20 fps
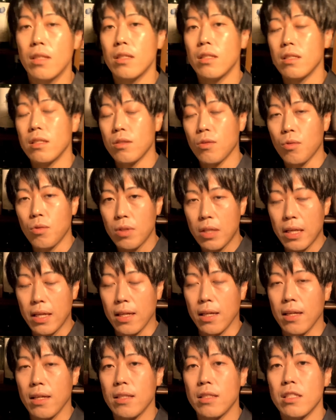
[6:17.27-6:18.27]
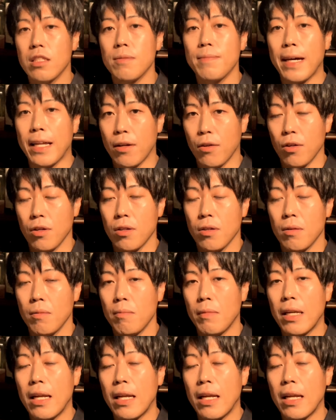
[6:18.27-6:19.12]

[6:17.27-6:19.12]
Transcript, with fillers: そこで、妻の、まあ、